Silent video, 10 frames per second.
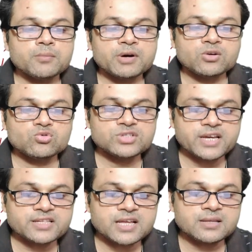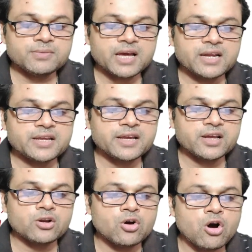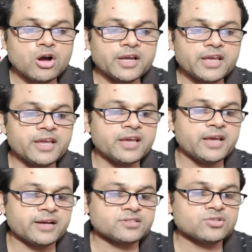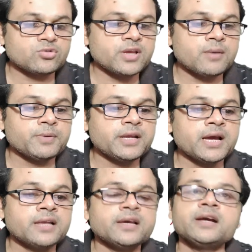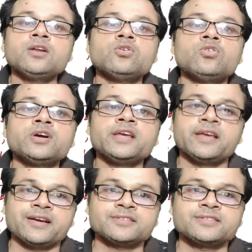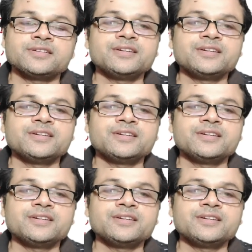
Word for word: पर उसके साथ हम क्या लिखेंगे लॉग ए एक्स तो यहां पर क्या आ जाएगा लॉग ए एक्स